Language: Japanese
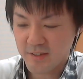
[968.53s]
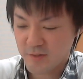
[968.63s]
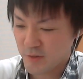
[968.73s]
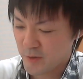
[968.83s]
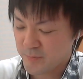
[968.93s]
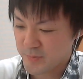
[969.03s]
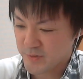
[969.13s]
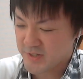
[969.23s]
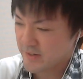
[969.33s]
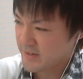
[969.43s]

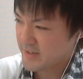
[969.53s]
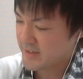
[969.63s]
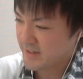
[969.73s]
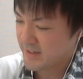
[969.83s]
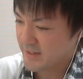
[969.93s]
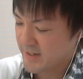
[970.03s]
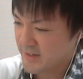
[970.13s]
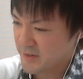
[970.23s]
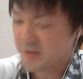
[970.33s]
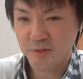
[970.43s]
ドロップ、じゃあ、何やったっけな。
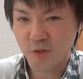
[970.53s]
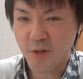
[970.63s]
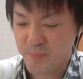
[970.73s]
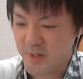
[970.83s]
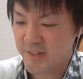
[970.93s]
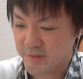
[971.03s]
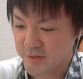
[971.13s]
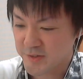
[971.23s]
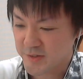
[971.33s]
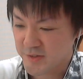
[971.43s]
そうそう、ドロップ率
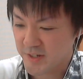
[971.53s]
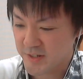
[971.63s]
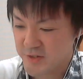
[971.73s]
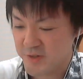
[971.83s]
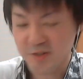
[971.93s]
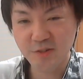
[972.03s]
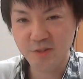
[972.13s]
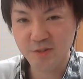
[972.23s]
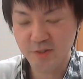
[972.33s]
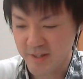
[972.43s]
普通の時に超上
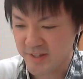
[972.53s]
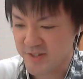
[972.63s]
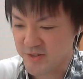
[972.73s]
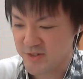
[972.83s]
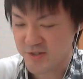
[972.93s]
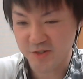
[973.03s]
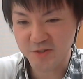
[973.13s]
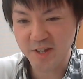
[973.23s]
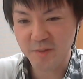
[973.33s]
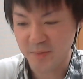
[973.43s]
級をね、20周
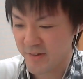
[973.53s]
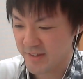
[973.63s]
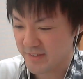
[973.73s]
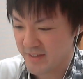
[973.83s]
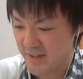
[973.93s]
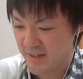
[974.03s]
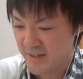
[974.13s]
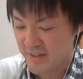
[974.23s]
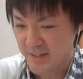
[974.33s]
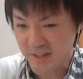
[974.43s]
ぐらい回って、
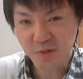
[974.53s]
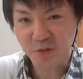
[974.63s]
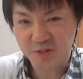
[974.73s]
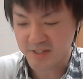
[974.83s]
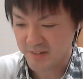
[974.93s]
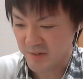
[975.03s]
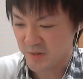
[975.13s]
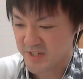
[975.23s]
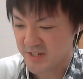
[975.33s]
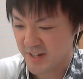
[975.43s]
1個しかね、
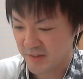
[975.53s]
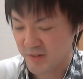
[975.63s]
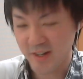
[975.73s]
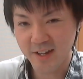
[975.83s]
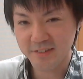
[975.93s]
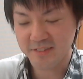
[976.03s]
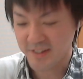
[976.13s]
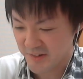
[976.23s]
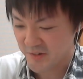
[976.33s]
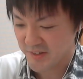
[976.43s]
落ちないとかあっ
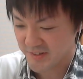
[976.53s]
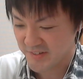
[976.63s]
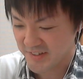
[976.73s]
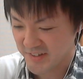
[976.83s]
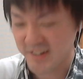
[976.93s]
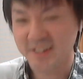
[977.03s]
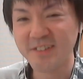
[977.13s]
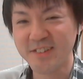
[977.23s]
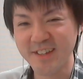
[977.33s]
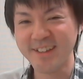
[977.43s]
てね、こいつのスキル上げ
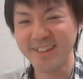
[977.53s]
のスライ